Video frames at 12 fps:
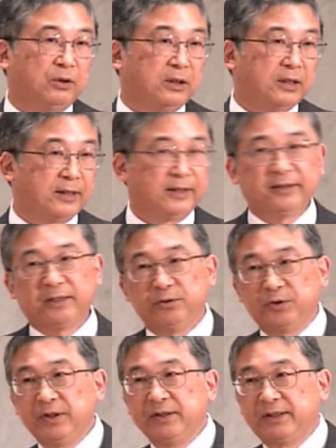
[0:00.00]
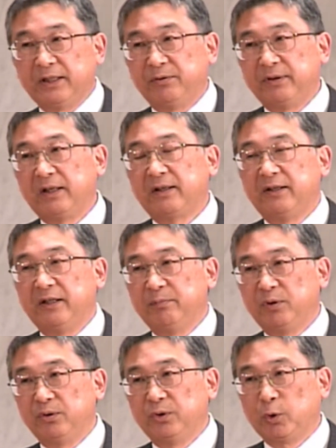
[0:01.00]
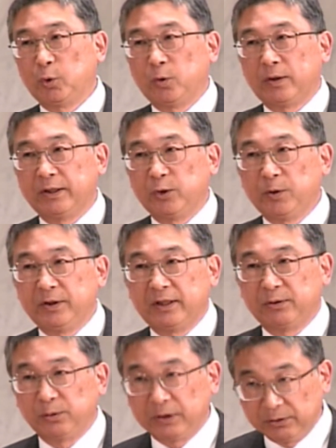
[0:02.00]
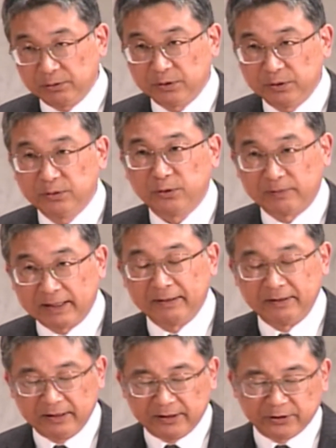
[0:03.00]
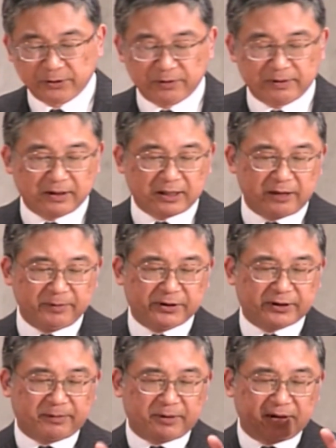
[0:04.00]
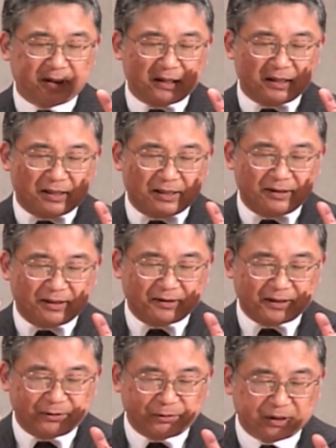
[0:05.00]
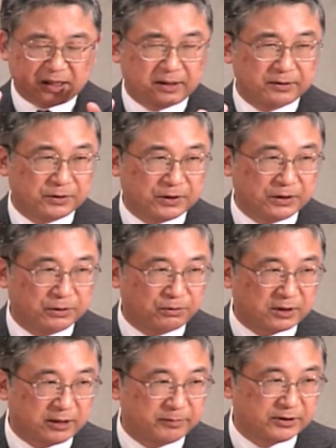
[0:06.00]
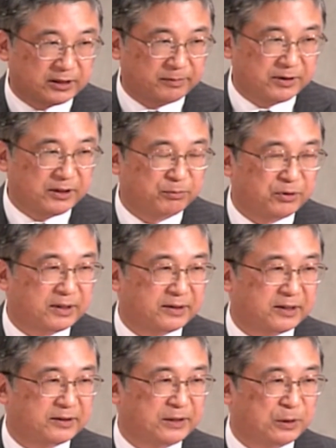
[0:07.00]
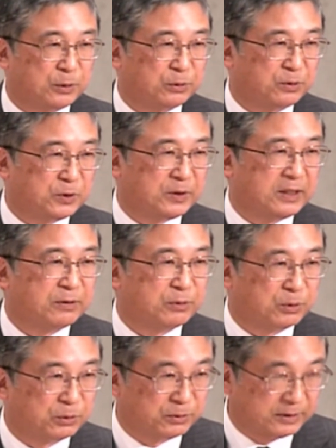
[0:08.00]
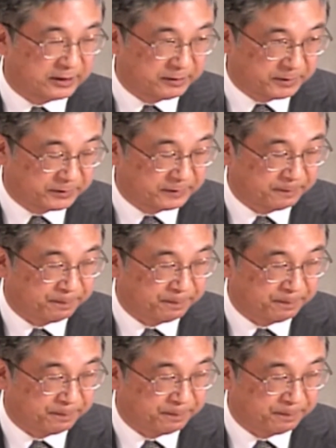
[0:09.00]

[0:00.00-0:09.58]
あなたの人生の中でもどこかで起きた時というのはそれは神様があなたの関心を神様に向けさせようとしていることであります。